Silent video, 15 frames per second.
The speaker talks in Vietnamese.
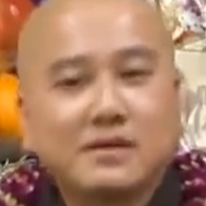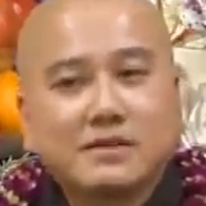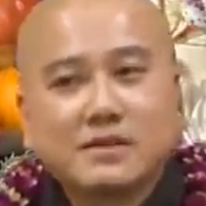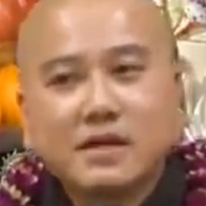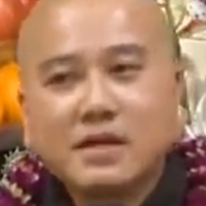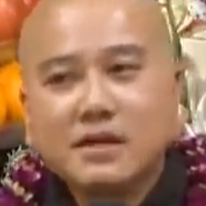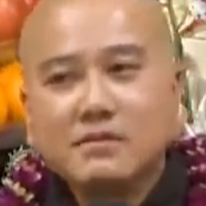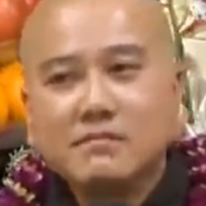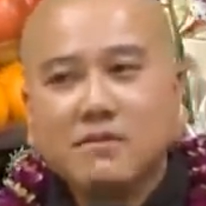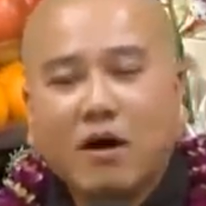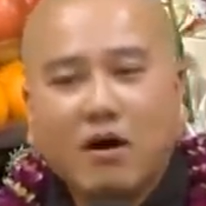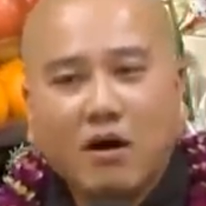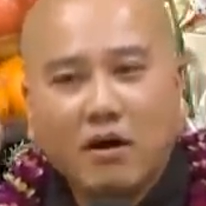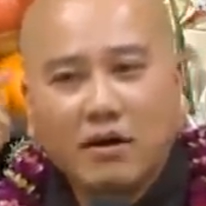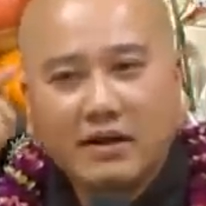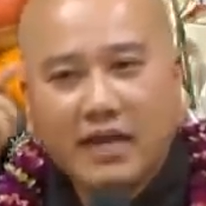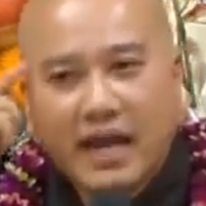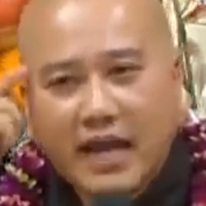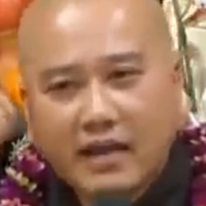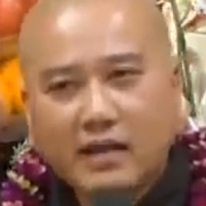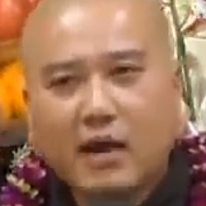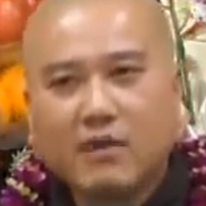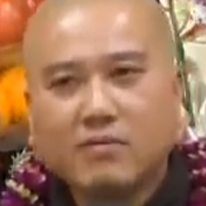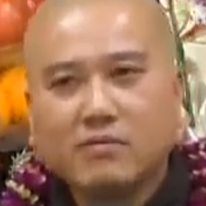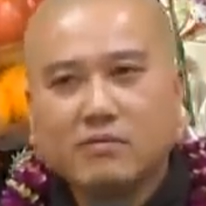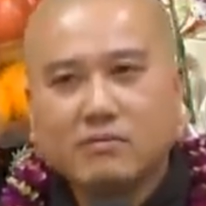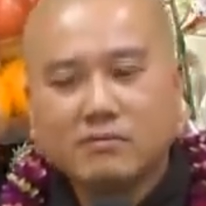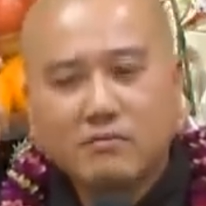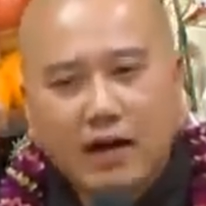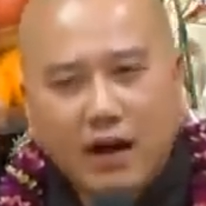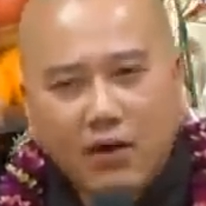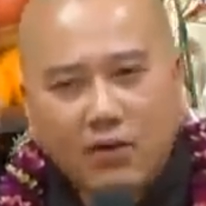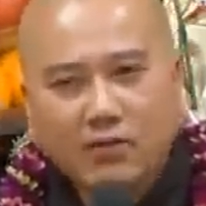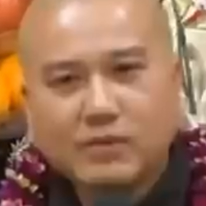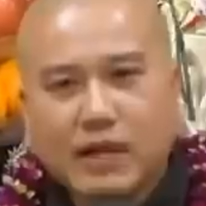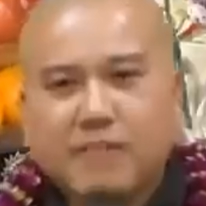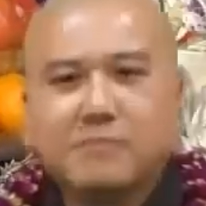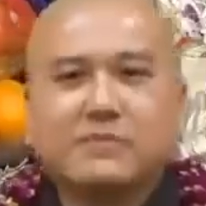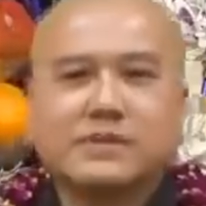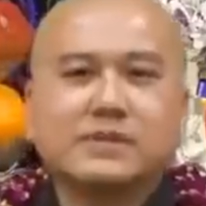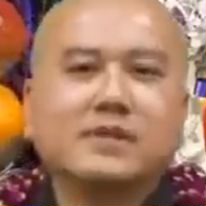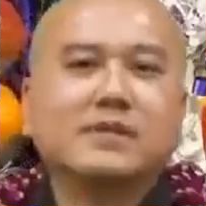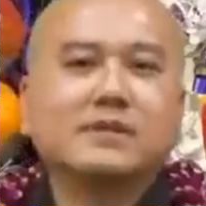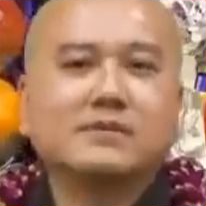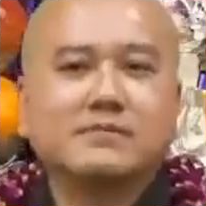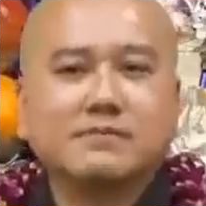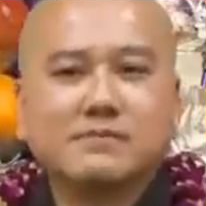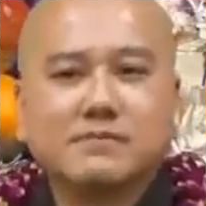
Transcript: sơn bò nát ốc máu thầm rơi.